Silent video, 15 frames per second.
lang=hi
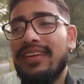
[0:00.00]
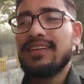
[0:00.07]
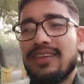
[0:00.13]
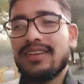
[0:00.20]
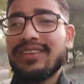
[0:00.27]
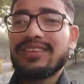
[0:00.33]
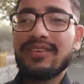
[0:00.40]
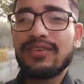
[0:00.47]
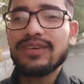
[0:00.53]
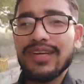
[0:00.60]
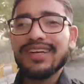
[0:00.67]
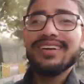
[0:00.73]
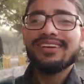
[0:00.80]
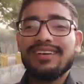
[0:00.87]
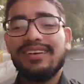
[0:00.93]

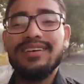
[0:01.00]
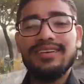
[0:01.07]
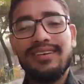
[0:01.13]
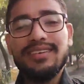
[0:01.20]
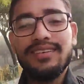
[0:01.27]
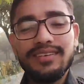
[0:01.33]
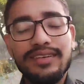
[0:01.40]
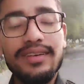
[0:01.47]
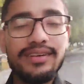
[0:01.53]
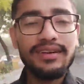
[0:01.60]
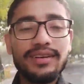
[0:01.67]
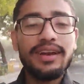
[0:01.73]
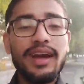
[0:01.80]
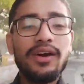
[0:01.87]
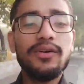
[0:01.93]
क्योंकि
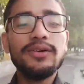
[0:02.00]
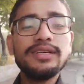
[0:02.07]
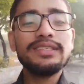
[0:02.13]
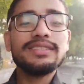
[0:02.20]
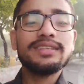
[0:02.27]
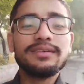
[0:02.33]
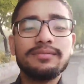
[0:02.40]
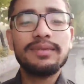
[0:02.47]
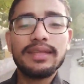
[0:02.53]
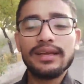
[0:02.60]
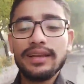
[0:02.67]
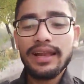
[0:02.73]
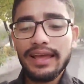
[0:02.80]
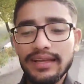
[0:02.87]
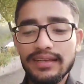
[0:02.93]
नाउ इट्स समथिंग
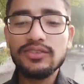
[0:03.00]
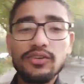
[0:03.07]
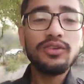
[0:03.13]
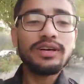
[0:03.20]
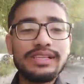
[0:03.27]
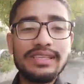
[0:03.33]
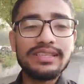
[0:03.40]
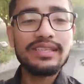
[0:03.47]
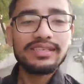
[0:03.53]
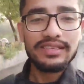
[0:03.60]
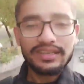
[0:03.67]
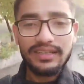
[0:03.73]
लाइक जो कंसिस्टेंसी